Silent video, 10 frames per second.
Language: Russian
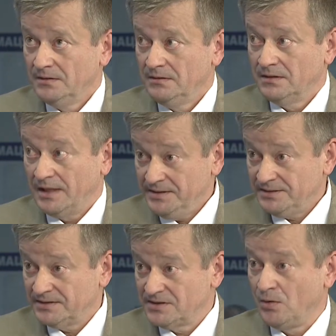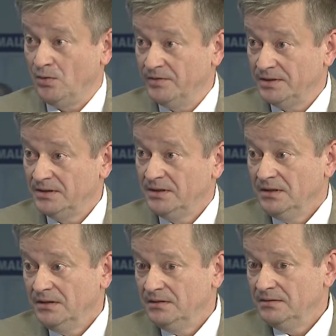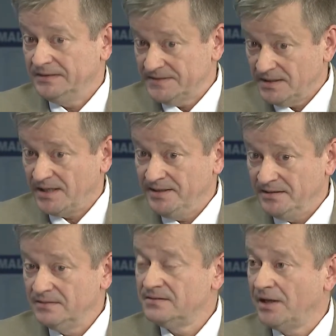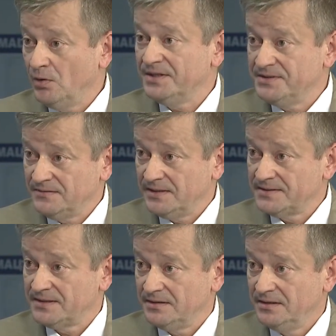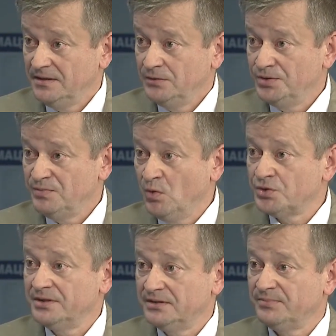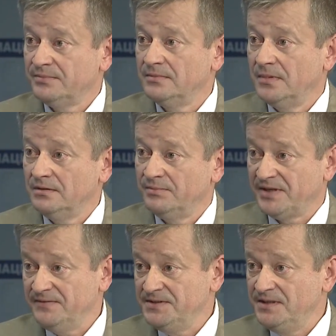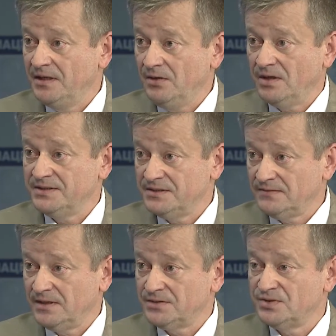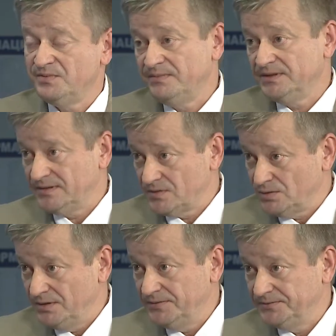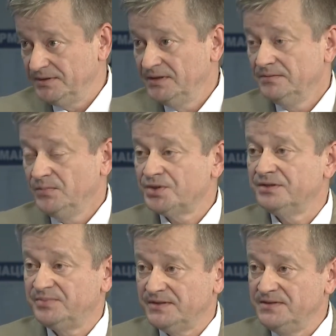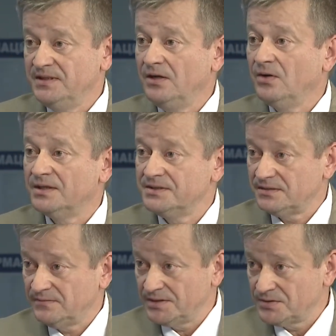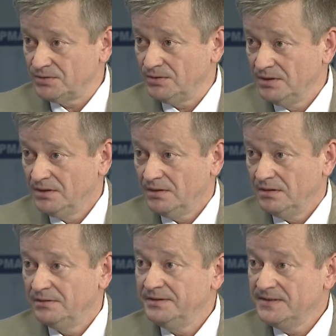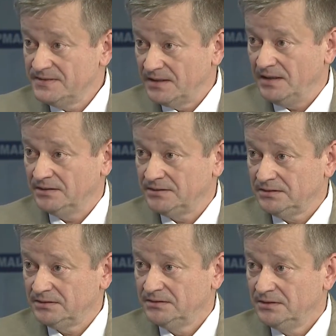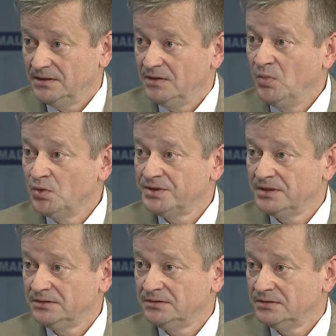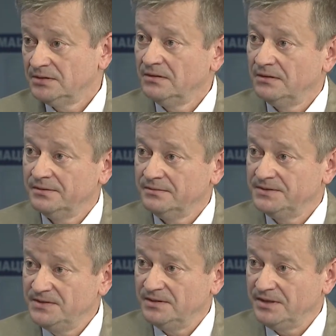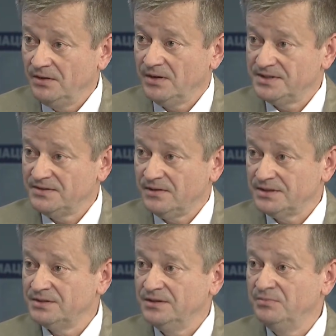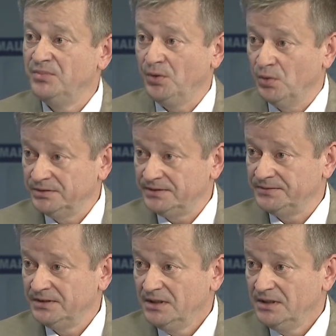Э, клеток здоровых, э, это сохранение, криоконсервация. То есть можно провести криоконсервацию сперматозоидов, можно провести криоконсервацию э, яйцеклеток, можно э, сделать криоконсервацию эмбрионов.